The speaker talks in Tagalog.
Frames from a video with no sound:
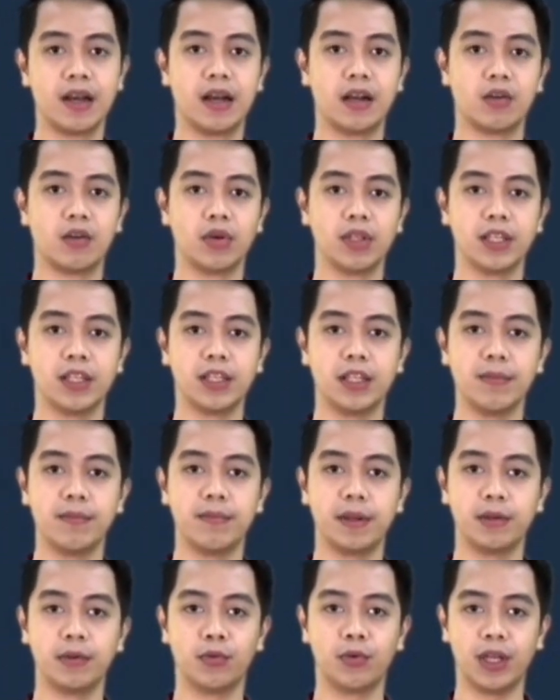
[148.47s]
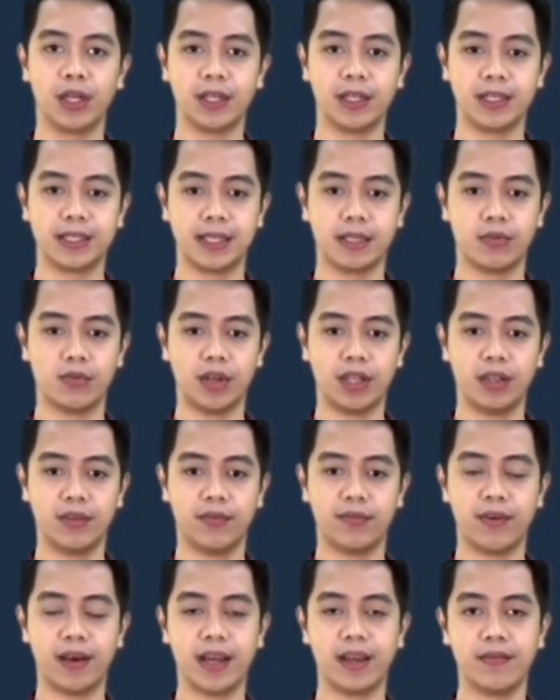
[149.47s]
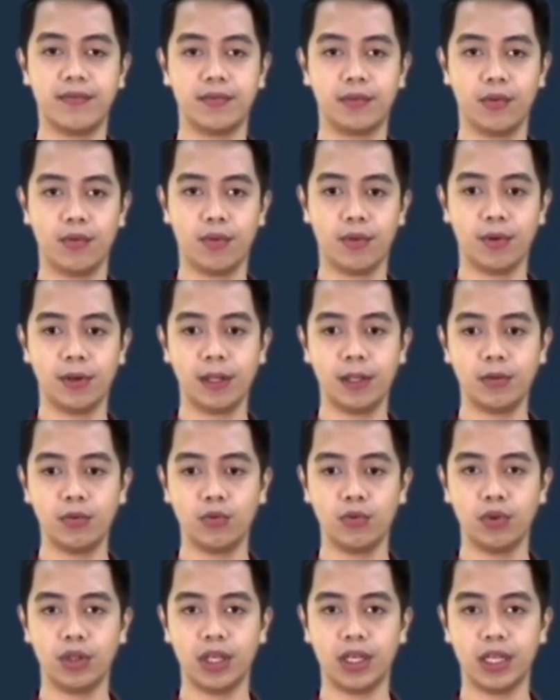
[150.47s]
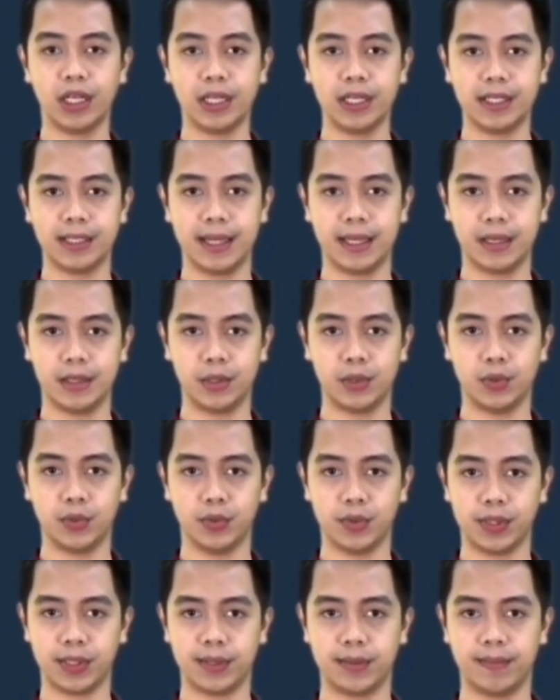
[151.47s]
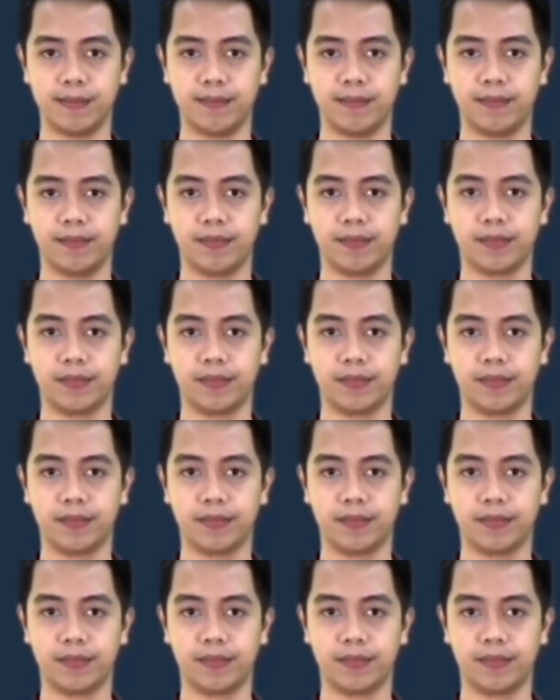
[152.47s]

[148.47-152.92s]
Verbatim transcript: ang agwat temperatura ay nasa 25 to 32 degrees Celsius.